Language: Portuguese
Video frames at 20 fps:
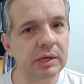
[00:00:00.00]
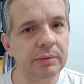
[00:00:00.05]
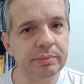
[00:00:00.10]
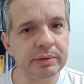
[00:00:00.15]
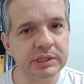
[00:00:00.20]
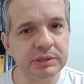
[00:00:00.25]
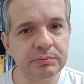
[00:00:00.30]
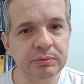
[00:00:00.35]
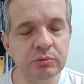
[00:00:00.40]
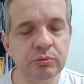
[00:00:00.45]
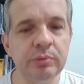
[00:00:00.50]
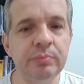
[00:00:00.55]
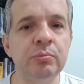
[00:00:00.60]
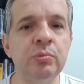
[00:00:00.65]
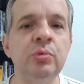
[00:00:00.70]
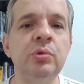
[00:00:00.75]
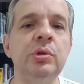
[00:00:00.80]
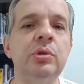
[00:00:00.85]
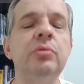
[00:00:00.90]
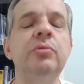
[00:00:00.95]
dá para diminuir
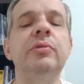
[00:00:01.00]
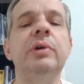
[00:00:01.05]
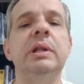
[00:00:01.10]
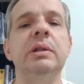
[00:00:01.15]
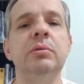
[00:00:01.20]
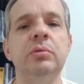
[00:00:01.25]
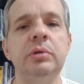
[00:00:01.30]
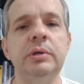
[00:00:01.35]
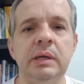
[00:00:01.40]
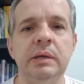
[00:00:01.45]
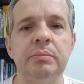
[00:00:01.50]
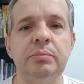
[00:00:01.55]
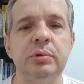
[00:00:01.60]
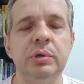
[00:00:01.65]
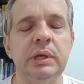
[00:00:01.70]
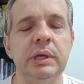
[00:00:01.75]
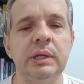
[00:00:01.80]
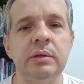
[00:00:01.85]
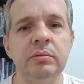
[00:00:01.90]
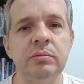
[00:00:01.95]
muito o valor,
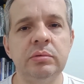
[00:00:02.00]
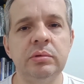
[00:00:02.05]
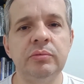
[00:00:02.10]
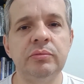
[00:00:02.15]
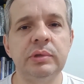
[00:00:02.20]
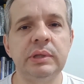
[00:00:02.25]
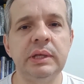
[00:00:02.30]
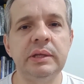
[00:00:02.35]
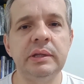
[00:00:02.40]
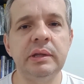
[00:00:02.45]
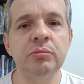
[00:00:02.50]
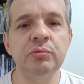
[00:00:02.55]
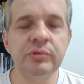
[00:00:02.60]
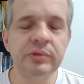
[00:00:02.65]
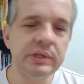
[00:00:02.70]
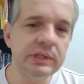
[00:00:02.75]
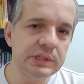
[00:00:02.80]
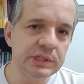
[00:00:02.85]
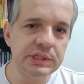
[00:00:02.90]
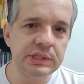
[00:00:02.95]
porque não, não tem nenhum
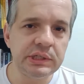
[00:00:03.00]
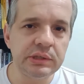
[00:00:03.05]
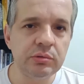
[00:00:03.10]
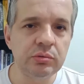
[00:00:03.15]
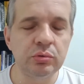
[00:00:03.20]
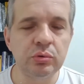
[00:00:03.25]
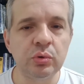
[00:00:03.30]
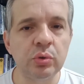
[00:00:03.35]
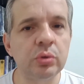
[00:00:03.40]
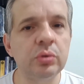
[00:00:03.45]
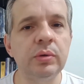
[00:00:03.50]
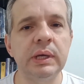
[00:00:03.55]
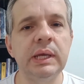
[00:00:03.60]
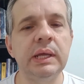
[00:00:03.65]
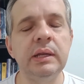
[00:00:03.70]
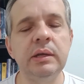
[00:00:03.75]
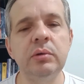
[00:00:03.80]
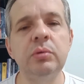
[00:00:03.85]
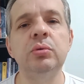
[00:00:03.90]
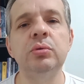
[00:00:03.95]
sentido todo
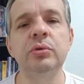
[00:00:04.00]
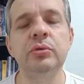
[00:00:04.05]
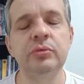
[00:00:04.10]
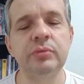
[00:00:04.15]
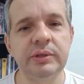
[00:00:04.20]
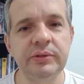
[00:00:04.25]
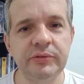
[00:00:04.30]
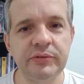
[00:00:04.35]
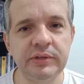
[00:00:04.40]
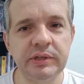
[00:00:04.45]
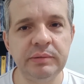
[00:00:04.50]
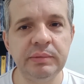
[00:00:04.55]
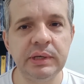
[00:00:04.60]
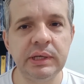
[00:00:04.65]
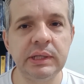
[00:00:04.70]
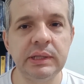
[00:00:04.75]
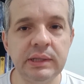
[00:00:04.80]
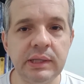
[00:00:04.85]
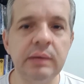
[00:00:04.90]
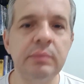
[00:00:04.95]
aquele custo em cima
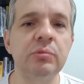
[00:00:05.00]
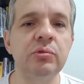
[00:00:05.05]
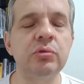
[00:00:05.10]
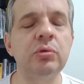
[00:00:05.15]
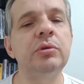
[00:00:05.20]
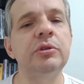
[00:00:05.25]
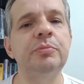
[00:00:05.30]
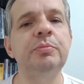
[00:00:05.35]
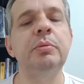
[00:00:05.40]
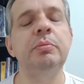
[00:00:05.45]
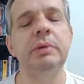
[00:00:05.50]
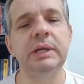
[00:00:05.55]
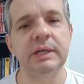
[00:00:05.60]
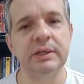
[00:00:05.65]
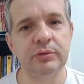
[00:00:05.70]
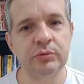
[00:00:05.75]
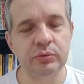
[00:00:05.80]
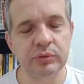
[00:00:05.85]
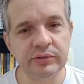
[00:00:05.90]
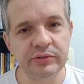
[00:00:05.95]
que temos com as
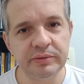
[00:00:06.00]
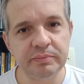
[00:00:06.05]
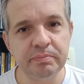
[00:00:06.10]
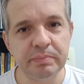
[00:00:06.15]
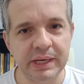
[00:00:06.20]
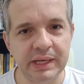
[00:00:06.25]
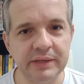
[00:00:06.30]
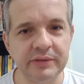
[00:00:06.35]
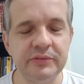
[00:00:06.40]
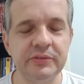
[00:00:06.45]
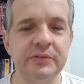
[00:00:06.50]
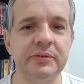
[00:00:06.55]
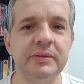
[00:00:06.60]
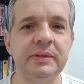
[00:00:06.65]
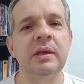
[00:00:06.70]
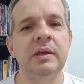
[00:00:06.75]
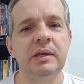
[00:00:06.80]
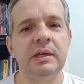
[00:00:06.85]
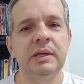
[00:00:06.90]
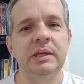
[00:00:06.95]
publicações impressas.
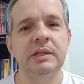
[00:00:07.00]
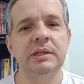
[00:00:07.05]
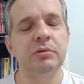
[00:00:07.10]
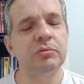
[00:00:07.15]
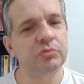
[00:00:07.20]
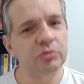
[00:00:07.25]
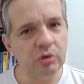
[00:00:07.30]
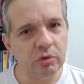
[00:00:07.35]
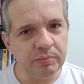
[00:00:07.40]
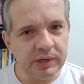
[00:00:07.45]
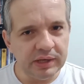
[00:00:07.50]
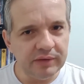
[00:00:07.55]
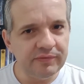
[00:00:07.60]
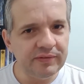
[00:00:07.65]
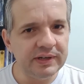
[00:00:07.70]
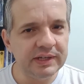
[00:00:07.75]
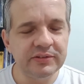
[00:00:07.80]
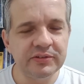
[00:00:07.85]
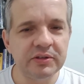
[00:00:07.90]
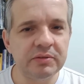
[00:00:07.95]
Então, só uma
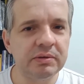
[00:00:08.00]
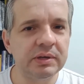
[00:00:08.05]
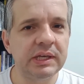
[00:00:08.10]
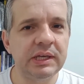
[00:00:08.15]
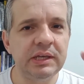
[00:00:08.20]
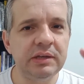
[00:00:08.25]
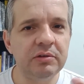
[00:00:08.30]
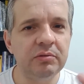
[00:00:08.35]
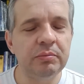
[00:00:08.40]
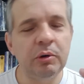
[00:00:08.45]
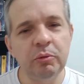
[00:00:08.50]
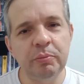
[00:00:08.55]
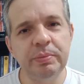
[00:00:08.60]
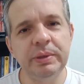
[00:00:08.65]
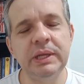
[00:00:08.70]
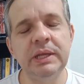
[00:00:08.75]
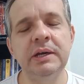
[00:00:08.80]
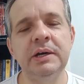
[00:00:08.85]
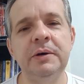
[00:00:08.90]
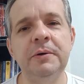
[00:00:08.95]
reflexão aqui, uma
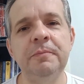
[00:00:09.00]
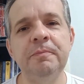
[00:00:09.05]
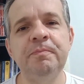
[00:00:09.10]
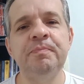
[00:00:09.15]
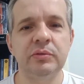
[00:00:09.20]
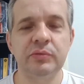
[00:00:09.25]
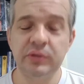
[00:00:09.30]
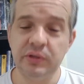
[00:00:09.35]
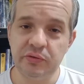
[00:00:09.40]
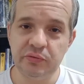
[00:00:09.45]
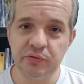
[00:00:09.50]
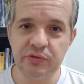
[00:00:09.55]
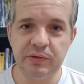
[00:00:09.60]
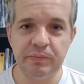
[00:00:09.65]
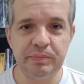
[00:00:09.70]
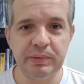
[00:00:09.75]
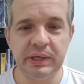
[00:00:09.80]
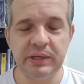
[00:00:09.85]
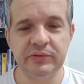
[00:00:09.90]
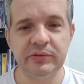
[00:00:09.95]
opinião, e não sei se você
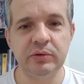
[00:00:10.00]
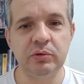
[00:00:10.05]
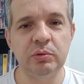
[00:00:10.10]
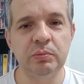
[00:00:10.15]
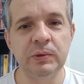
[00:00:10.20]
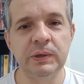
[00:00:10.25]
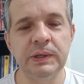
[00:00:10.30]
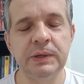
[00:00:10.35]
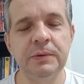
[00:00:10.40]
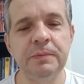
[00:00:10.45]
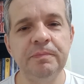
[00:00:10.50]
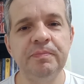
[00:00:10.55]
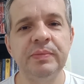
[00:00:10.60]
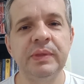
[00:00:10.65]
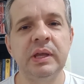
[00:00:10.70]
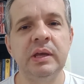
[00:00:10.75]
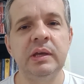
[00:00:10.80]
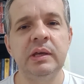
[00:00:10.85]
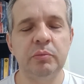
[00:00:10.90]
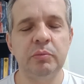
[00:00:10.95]
pensa como eu.
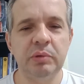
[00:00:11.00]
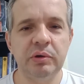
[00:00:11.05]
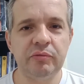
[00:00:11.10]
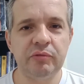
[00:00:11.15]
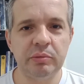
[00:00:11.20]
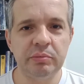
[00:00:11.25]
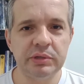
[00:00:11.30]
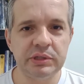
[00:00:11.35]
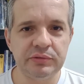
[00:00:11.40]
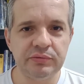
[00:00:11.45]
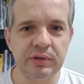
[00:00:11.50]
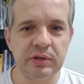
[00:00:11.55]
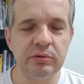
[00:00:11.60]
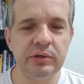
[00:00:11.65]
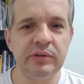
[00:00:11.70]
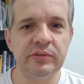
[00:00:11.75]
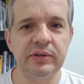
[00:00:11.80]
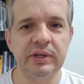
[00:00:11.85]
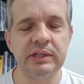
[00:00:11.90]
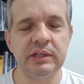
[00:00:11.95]
É uma forma de
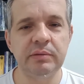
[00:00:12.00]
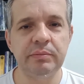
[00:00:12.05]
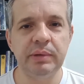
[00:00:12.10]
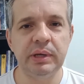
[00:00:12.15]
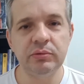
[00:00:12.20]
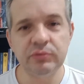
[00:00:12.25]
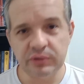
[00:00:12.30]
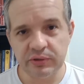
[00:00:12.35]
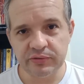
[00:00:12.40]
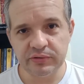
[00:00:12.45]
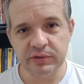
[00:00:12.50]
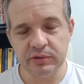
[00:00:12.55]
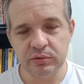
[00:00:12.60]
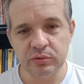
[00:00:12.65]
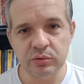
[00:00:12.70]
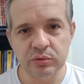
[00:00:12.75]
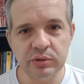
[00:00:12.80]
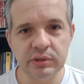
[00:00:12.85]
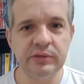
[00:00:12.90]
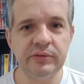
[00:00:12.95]
valorizar também os
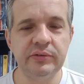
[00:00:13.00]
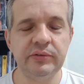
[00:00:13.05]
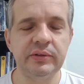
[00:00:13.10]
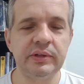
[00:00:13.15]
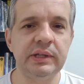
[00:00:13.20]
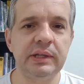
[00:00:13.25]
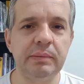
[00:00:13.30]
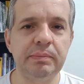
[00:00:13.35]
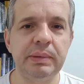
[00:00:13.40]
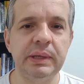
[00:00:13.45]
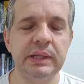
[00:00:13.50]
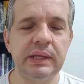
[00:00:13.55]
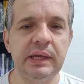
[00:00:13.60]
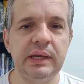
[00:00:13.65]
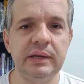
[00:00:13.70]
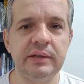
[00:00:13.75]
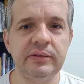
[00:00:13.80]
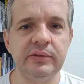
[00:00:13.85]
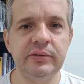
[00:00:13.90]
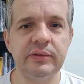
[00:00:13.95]
escritores
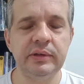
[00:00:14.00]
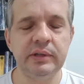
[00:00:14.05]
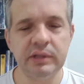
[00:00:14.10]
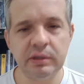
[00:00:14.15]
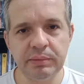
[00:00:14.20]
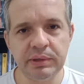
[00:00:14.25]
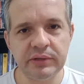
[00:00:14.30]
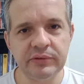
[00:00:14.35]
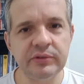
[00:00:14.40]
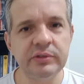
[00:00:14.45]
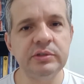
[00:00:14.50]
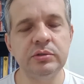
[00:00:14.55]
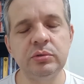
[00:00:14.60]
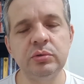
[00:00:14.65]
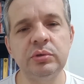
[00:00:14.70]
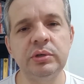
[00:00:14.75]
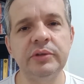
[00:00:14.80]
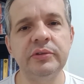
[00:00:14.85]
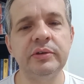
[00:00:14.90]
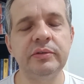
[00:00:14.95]
independentes e também as
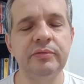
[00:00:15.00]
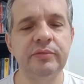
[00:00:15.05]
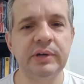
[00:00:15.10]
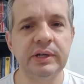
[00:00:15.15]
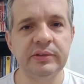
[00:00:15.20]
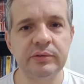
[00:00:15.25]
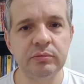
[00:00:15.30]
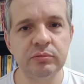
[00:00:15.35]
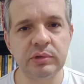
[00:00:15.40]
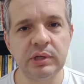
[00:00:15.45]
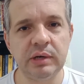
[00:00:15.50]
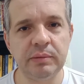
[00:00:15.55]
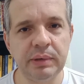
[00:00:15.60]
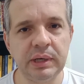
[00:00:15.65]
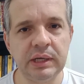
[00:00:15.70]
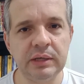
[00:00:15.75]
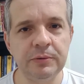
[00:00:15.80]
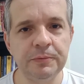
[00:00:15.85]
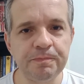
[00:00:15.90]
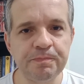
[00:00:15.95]
editoras que fazem um
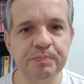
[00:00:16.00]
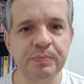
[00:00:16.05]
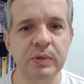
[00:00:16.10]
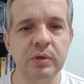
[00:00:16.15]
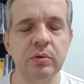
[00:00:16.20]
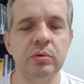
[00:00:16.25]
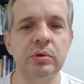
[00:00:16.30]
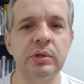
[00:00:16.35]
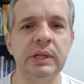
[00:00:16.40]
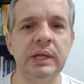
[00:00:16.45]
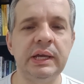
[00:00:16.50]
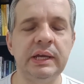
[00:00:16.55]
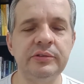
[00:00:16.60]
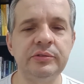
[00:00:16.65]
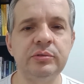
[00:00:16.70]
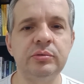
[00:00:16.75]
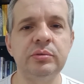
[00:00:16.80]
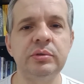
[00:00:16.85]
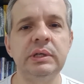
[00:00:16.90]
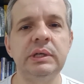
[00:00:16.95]
trabalho
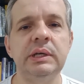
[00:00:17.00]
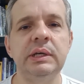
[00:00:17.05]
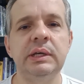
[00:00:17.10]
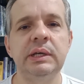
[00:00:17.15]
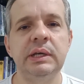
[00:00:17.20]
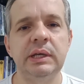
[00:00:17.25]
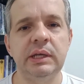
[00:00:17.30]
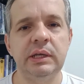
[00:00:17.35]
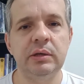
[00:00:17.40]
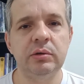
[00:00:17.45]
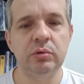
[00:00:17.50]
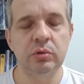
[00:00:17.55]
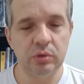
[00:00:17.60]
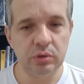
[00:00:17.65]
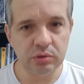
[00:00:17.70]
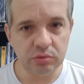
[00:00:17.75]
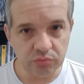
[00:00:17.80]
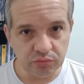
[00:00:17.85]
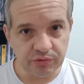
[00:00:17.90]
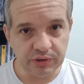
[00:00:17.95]
honesto e
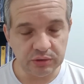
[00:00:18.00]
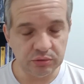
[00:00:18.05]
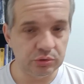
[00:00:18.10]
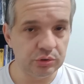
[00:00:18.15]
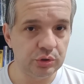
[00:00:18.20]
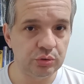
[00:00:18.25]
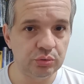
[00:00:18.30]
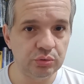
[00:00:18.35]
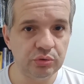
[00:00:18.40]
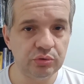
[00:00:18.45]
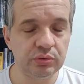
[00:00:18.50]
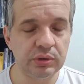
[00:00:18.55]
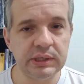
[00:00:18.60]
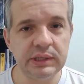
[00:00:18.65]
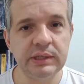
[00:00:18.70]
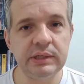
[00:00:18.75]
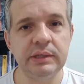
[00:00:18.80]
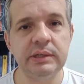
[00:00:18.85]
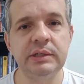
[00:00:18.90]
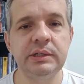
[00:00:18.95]
colocam um valor justo
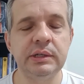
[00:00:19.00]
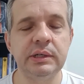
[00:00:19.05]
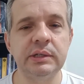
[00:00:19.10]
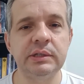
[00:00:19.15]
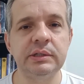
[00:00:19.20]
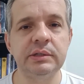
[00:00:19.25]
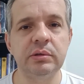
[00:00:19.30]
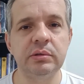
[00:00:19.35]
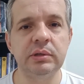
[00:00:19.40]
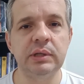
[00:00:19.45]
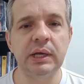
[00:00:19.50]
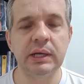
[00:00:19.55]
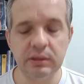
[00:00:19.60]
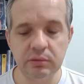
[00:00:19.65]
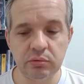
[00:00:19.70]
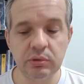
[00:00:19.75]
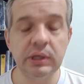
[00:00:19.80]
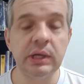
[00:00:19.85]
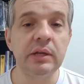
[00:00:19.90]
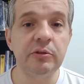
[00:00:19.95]
ali diante
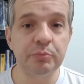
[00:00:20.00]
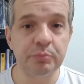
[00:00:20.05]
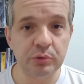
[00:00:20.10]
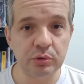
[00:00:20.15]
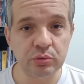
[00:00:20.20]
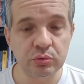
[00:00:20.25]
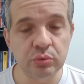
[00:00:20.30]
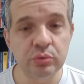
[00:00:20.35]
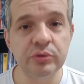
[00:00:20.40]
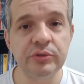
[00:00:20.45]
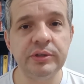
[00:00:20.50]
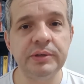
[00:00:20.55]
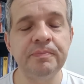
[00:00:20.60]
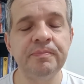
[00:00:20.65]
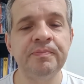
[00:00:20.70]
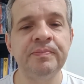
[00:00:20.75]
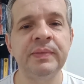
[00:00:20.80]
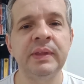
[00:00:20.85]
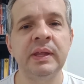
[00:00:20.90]
daquilo que eles produzem.